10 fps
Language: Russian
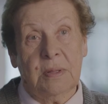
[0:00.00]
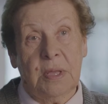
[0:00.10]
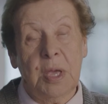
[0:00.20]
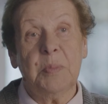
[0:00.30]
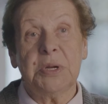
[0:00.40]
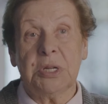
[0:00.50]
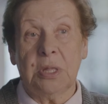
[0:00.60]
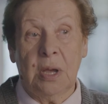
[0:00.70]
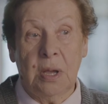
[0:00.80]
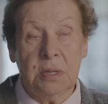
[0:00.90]
Я
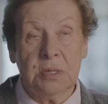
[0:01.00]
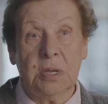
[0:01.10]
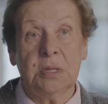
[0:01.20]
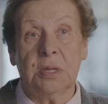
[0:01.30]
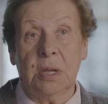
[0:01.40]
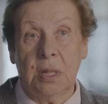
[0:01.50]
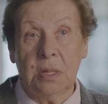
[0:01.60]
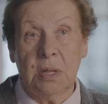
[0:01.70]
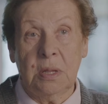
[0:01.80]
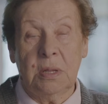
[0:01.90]
пошла, сказала
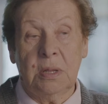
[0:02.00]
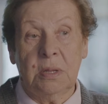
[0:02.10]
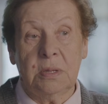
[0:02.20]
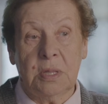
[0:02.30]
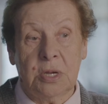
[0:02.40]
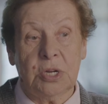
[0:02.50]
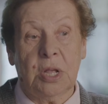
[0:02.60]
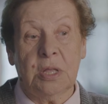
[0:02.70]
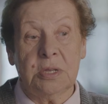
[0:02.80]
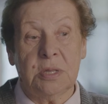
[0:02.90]
нашей
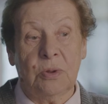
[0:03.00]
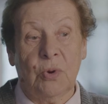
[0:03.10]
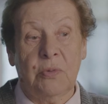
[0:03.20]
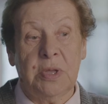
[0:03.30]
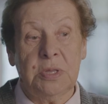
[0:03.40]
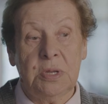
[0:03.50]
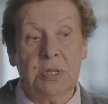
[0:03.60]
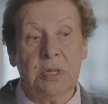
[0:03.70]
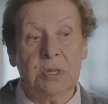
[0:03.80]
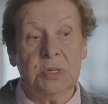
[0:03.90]
классной
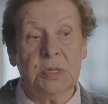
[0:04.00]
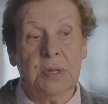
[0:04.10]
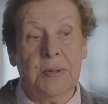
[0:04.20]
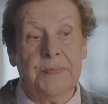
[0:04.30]
руководительнице.